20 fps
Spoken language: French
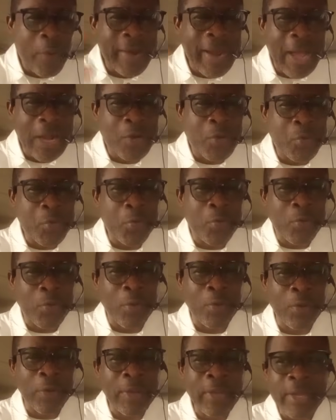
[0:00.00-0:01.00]
on a cru
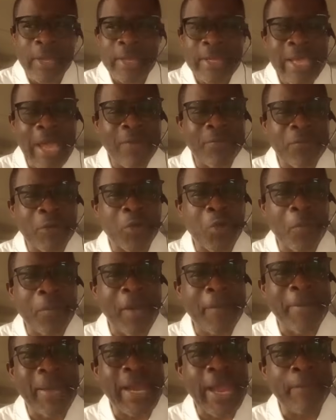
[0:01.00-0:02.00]
qu'il n'y avait que
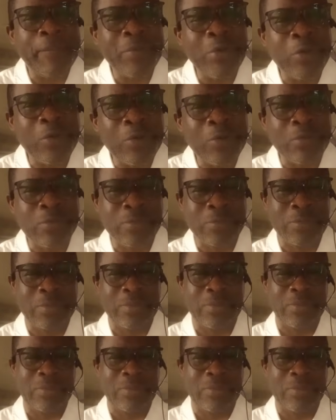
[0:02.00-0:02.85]
Bamanabio.